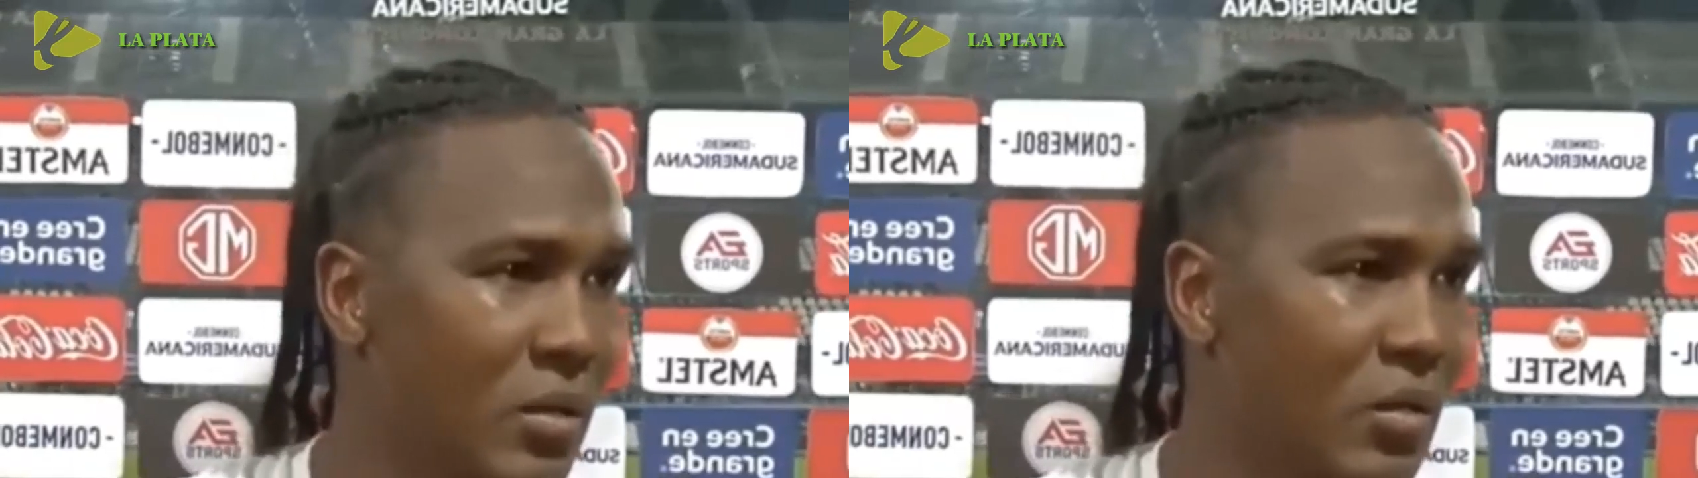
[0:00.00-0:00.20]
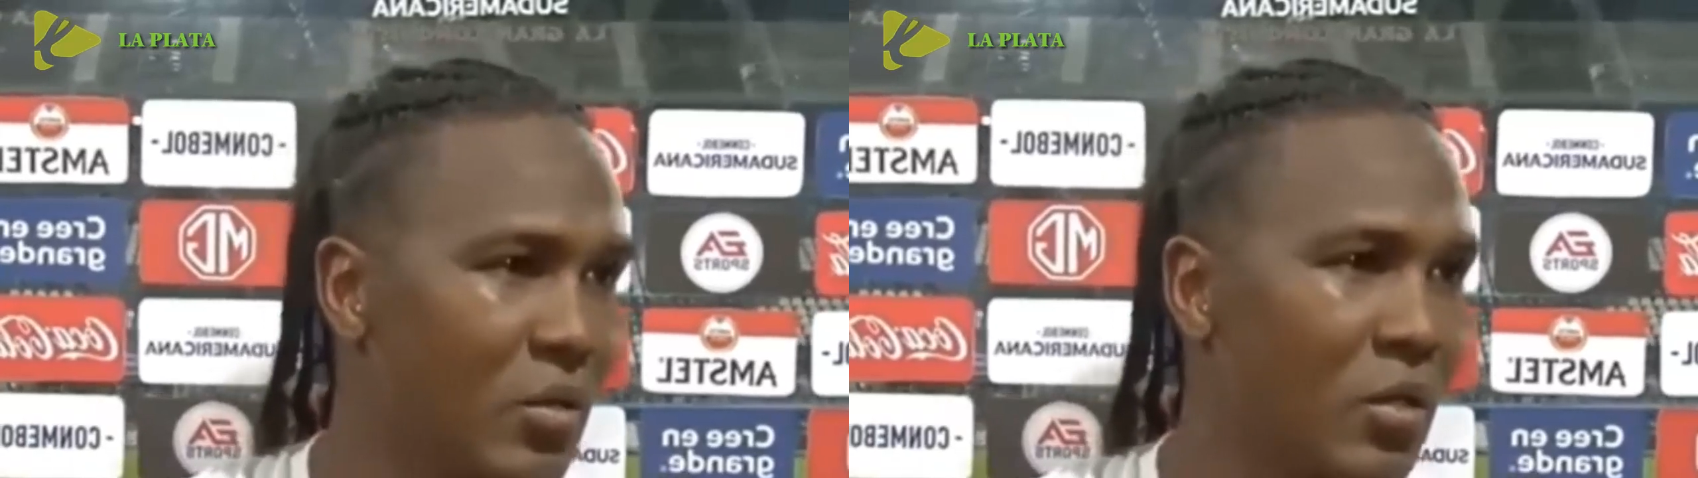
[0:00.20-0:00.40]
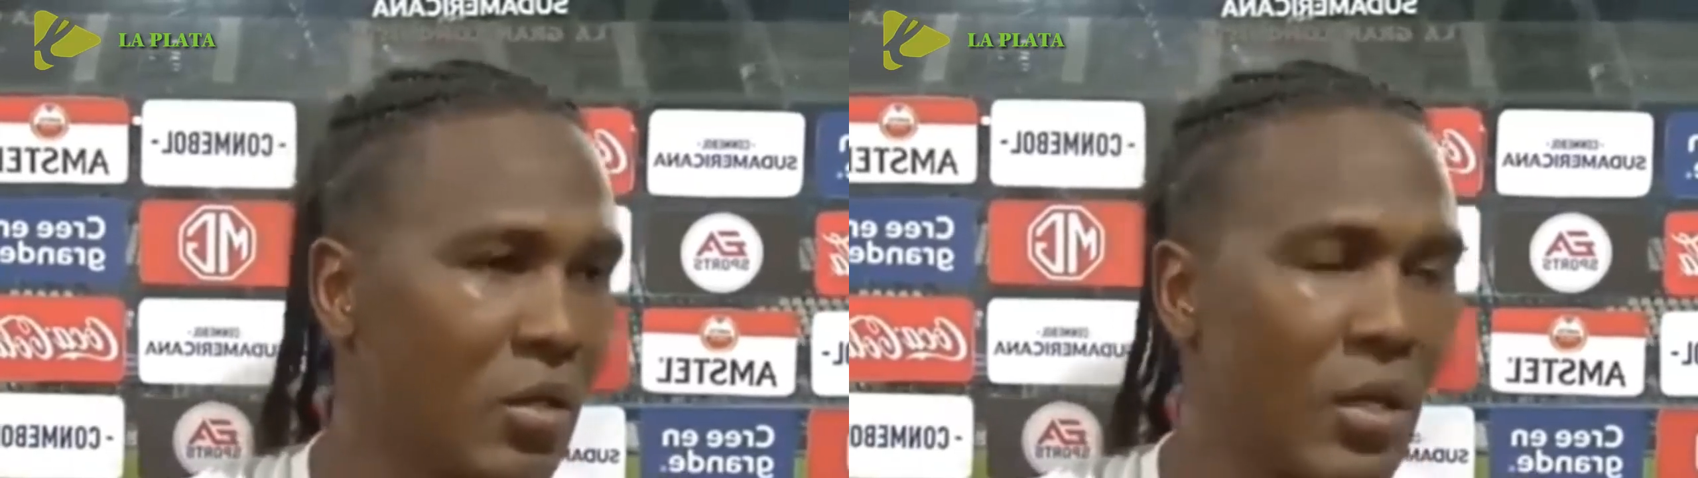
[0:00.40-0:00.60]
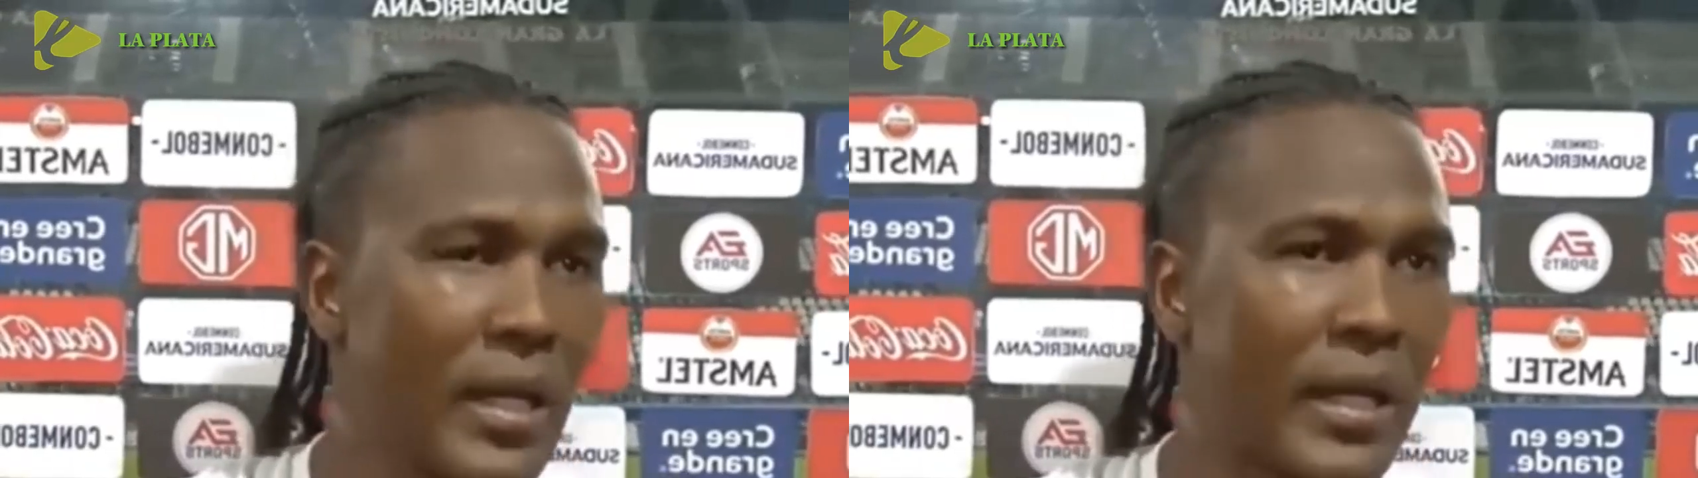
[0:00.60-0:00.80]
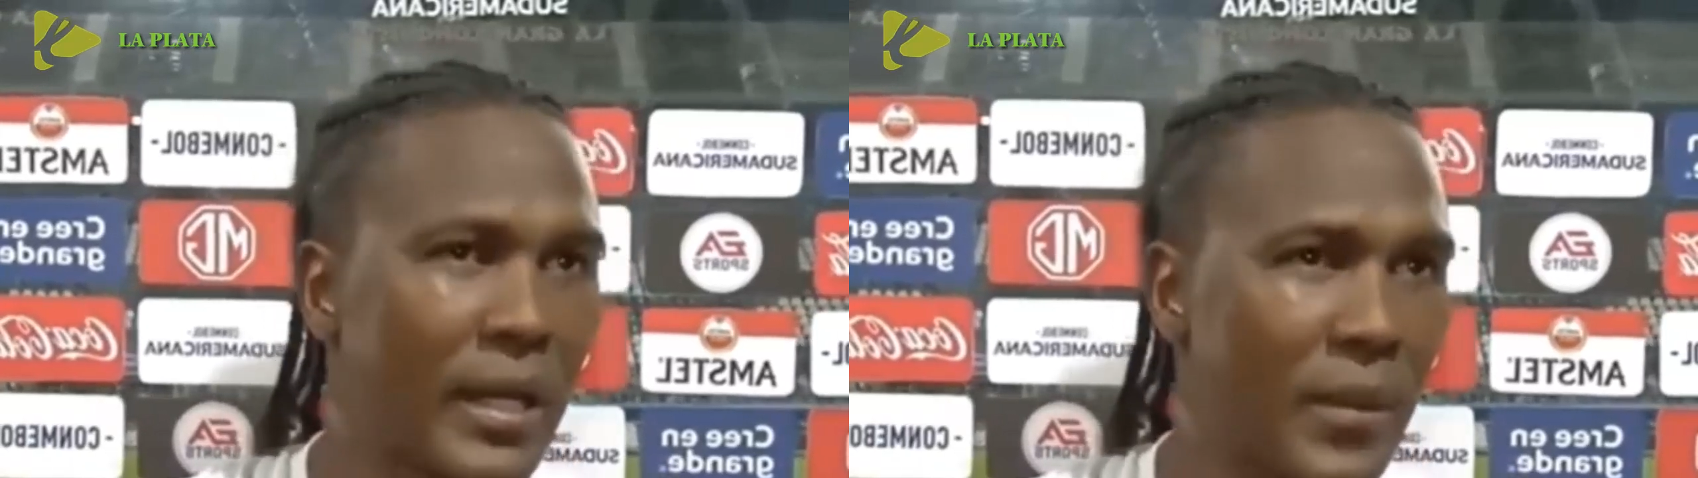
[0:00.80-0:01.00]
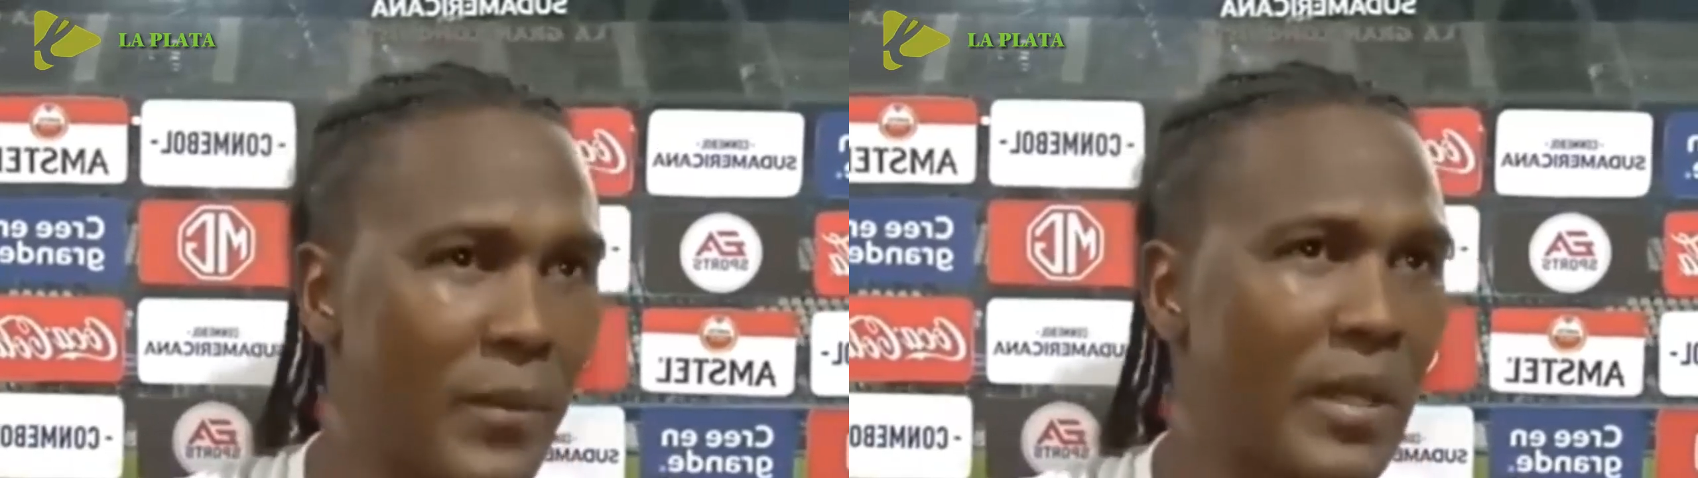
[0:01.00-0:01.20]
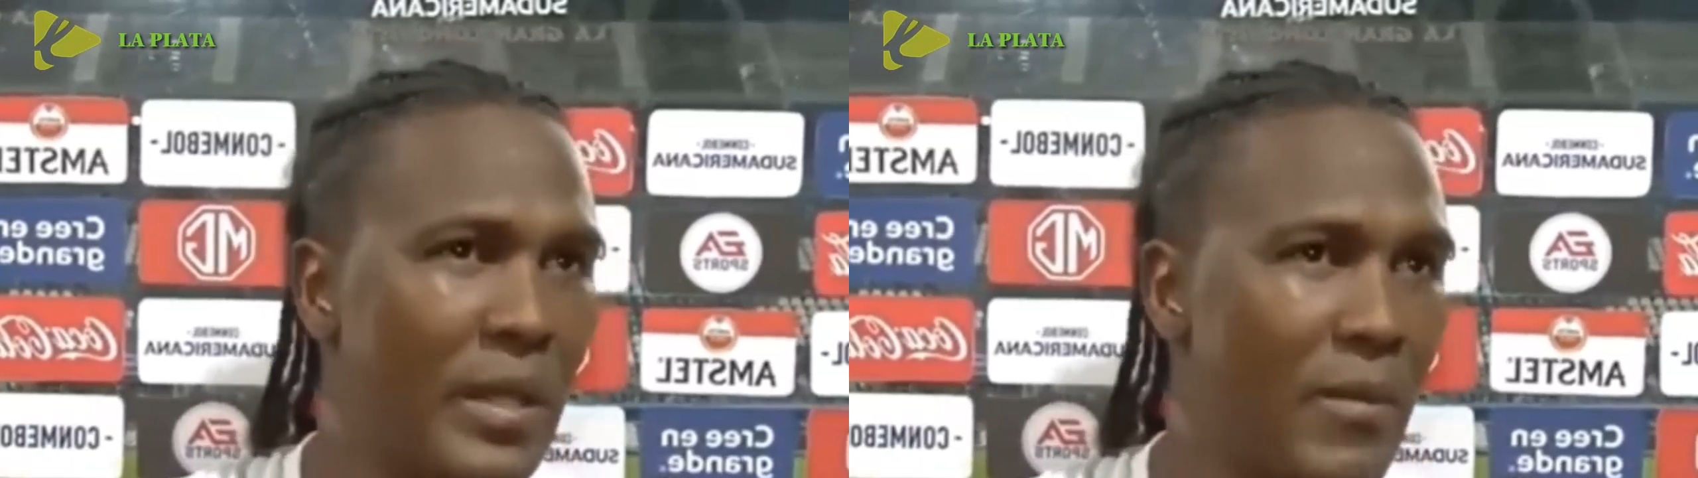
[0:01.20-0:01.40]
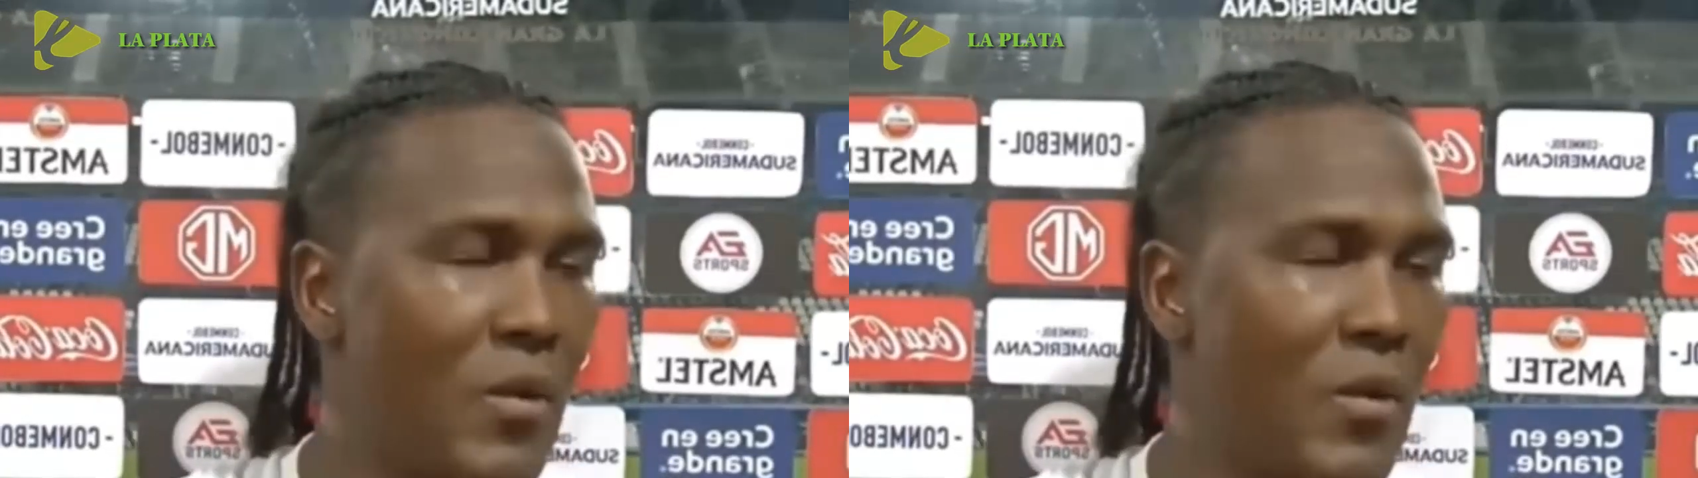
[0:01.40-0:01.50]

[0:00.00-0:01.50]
lanza un artículo sobre